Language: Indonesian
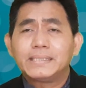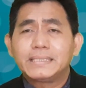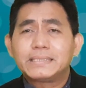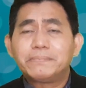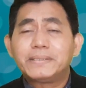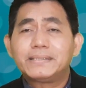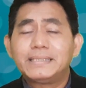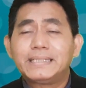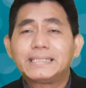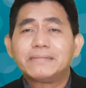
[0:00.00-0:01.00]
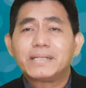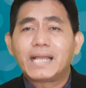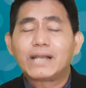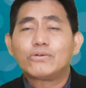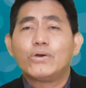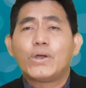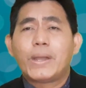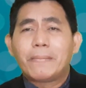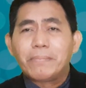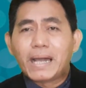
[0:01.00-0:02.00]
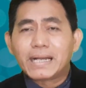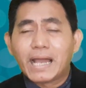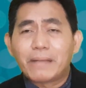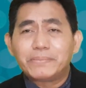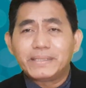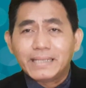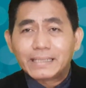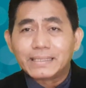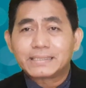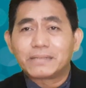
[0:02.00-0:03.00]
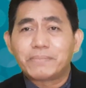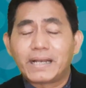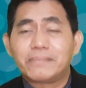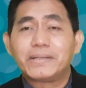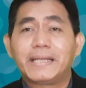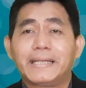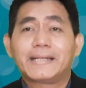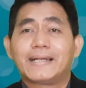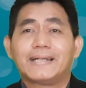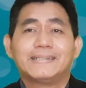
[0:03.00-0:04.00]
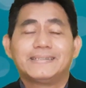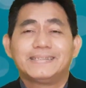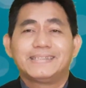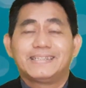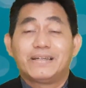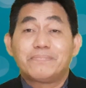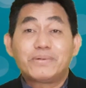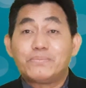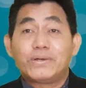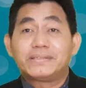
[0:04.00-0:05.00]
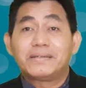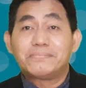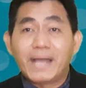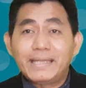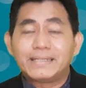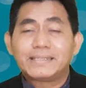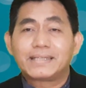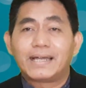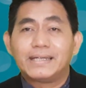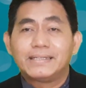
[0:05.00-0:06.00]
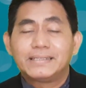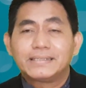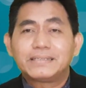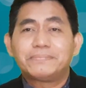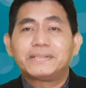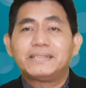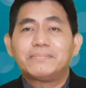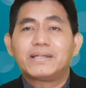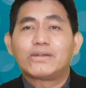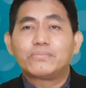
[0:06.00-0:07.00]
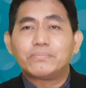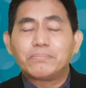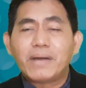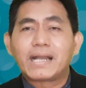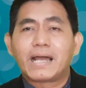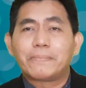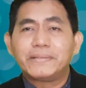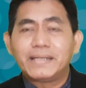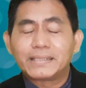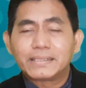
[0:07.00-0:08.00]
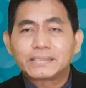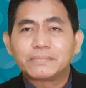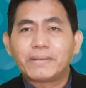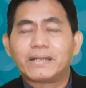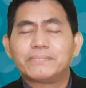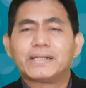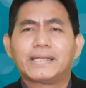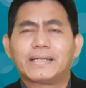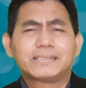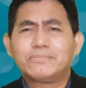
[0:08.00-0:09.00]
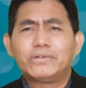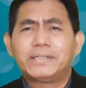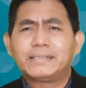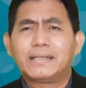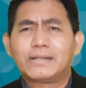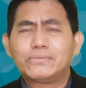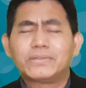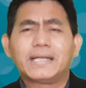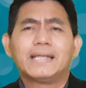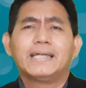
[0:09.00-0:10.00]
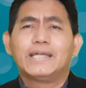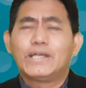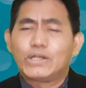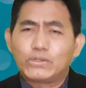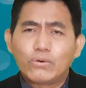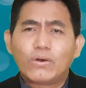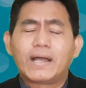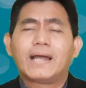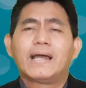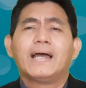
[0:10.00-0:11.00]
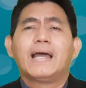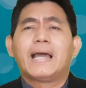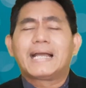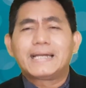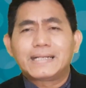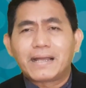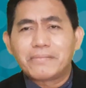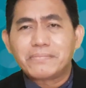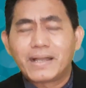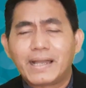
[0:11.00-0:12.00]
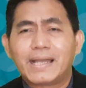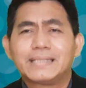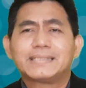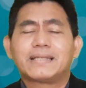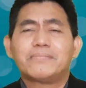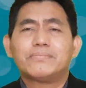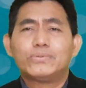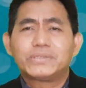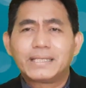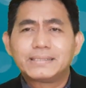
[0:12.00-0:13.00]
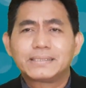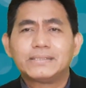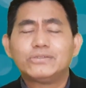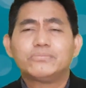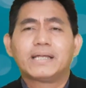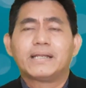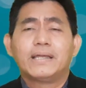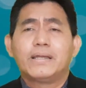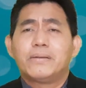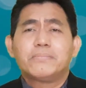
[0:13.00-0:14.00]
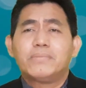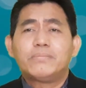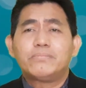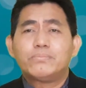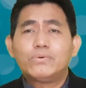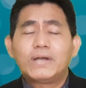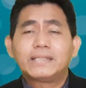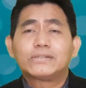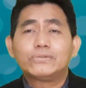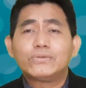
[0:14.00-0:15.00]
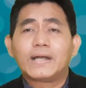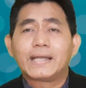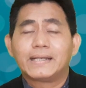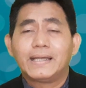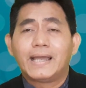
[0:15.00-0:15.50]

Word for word: seperti kita menaruh bara api di atas kepala mereka. Perbuatan baik kita seperti menaruh bara api di atas kepala mereka. Semua yang kita lakukan, doa, keramahan, sambutan, senyuman membuat Tuhan